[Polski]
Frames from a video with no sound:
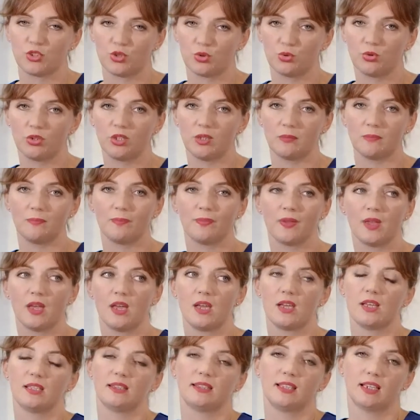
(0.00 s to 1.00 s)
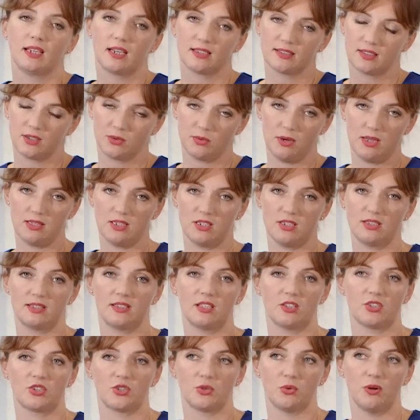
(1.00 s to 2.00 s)
drugim taka sytuacja się
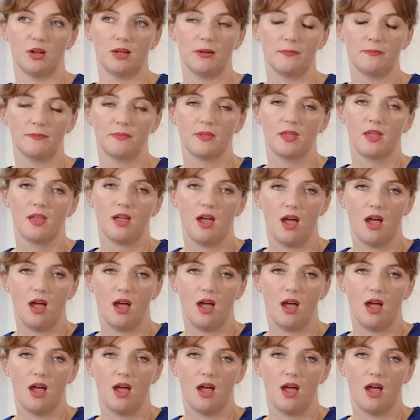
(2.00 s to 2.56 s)
zdarzyła,